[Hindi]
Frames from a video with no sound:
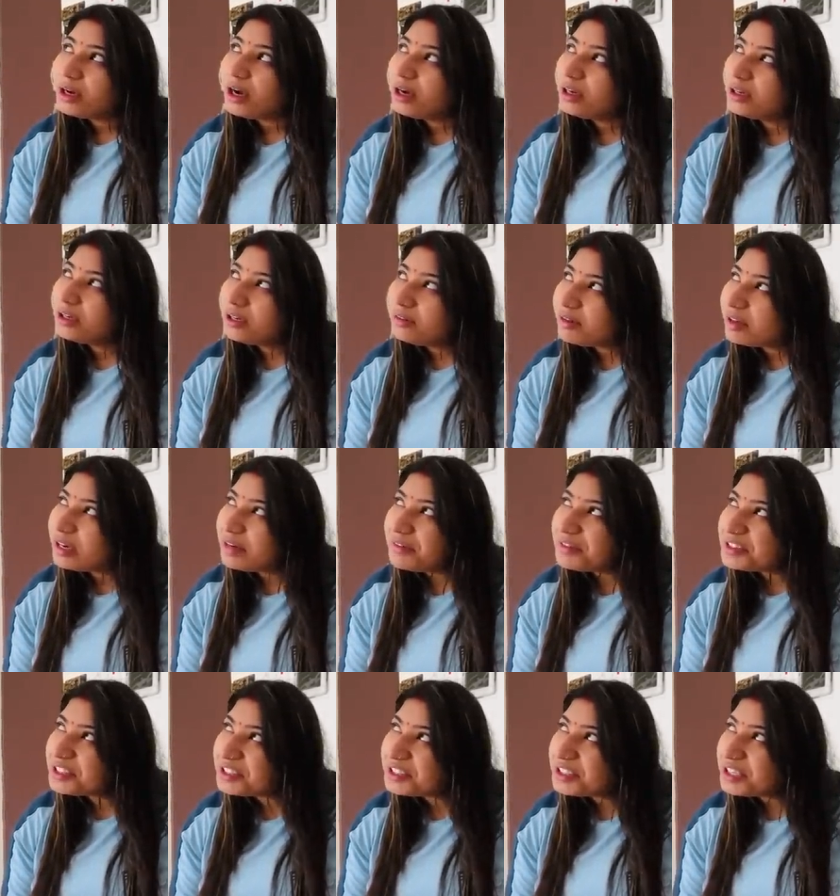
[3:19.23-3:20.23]
घटने वाला
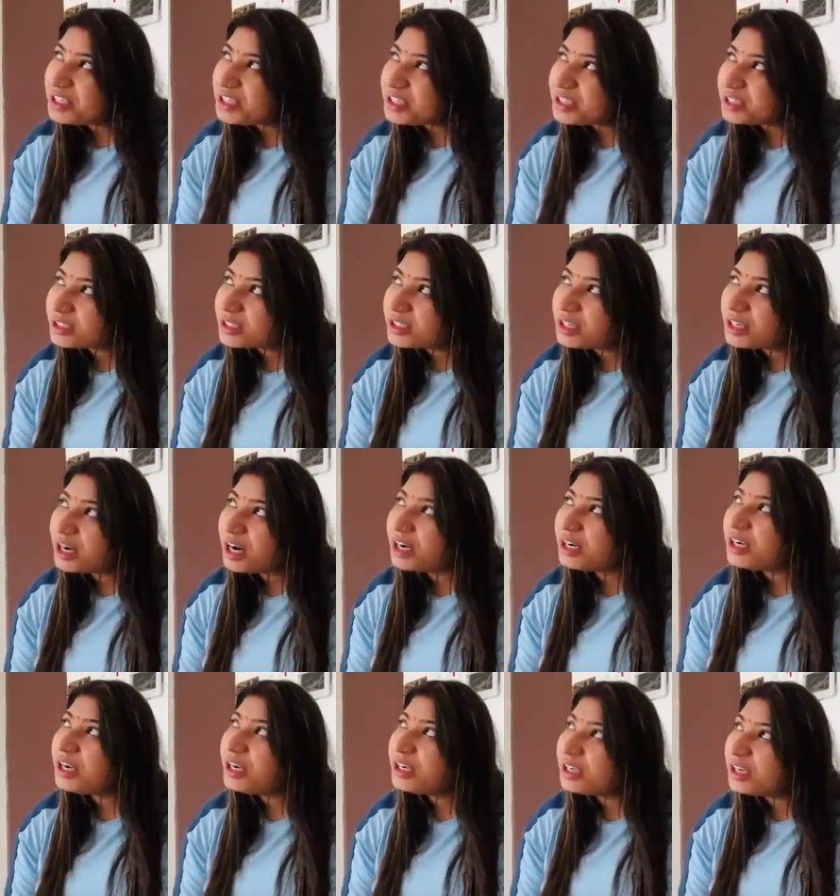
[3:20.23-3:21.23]
वजन दे नहीं सकते
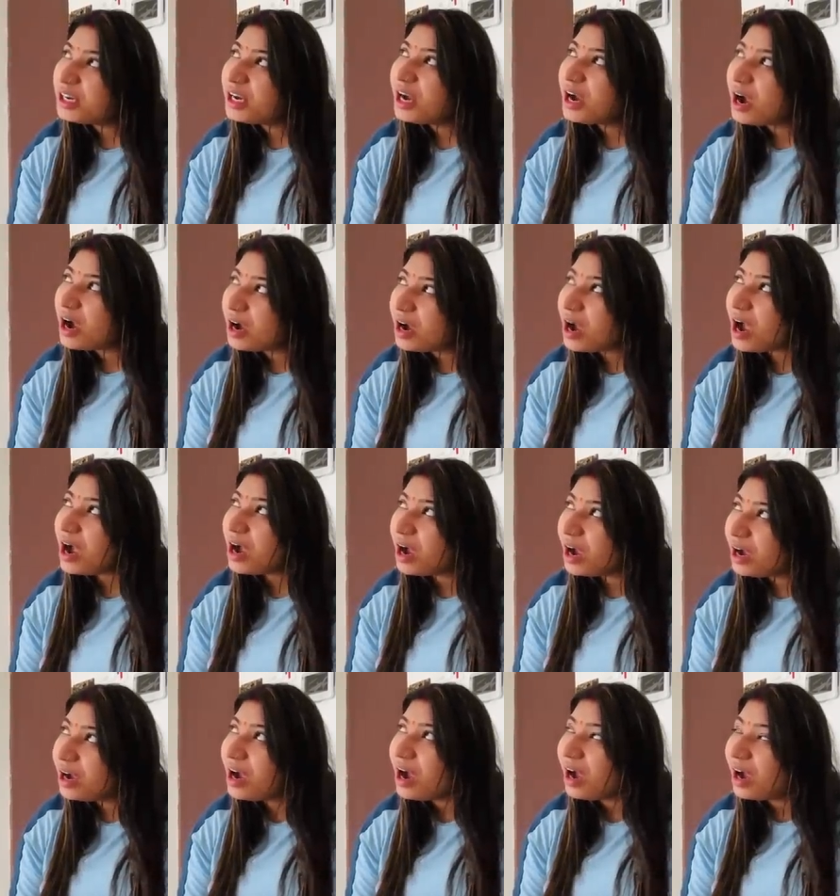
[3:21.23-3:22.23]
घटने
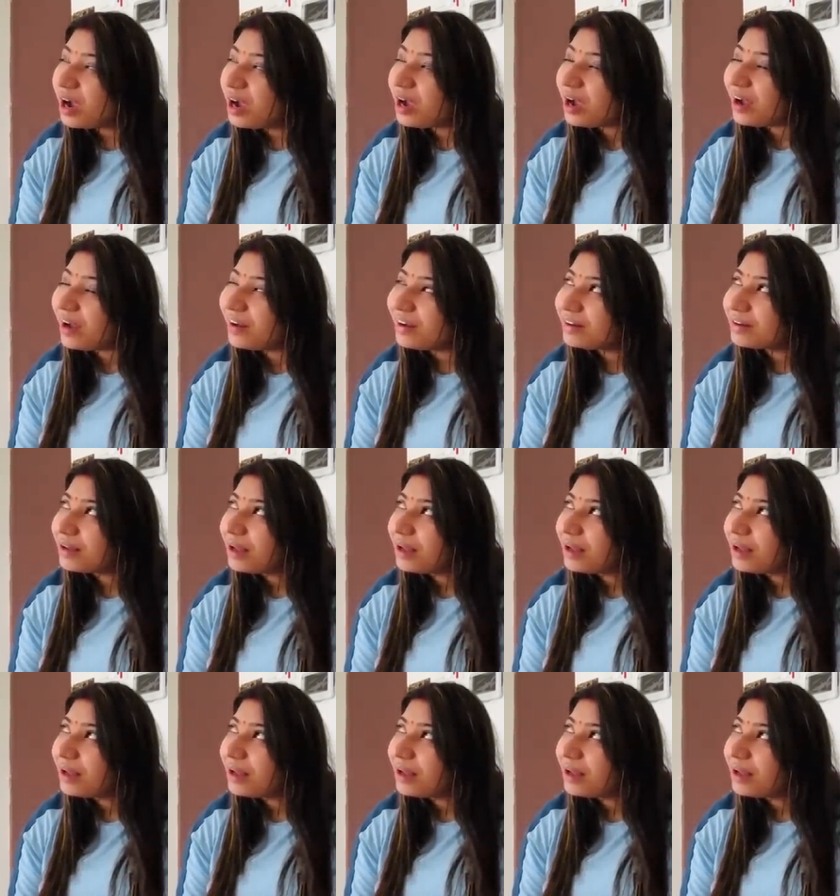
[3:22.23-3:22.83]
की